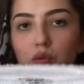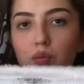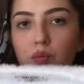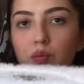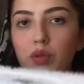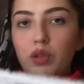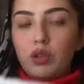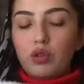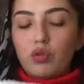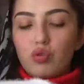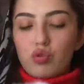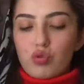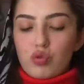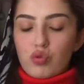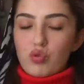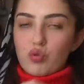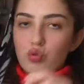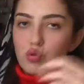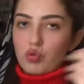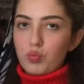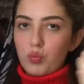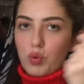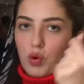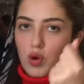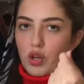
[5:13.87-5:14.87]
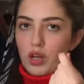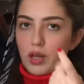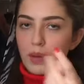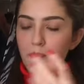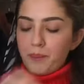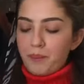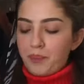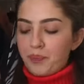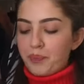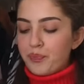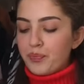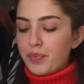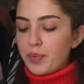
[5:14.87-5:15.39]
e, biliyorsunuz böyle
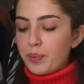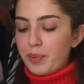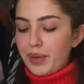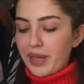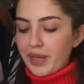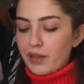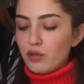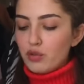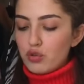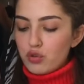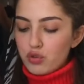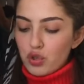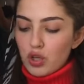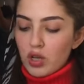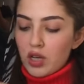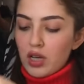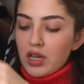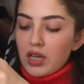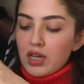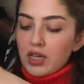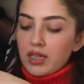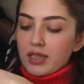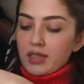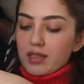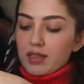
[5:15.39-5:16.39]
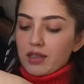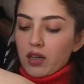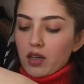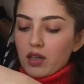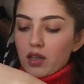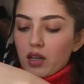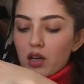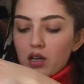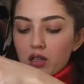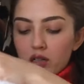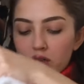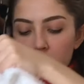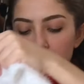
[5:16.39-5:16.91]
peluş
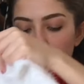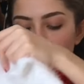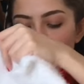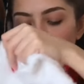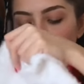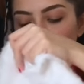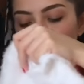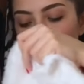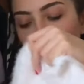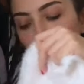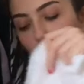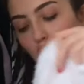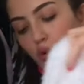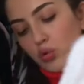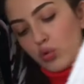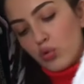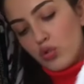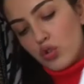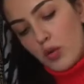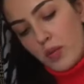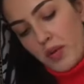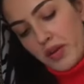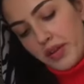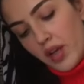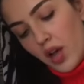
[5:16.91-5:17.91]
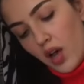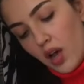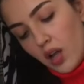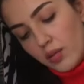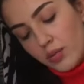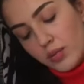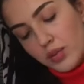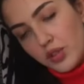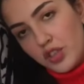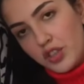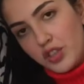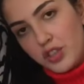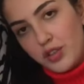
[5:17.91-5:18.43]
hırkalar moda olduğu zaman
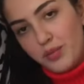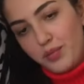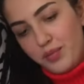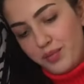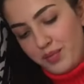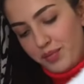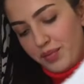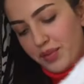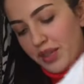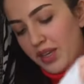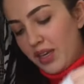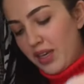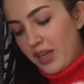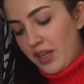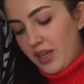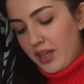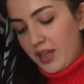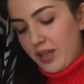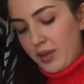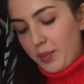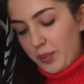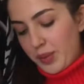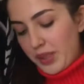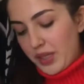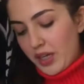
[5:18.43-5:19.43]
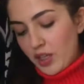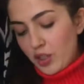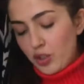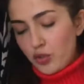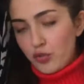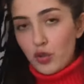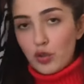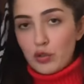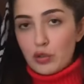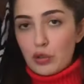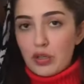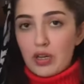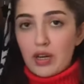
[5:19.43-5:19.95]
almıştım. Birkaç
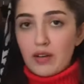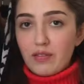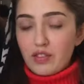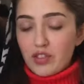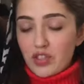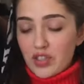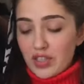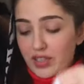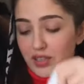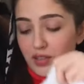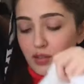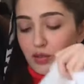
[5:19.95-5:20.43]
fotoğraf çekti.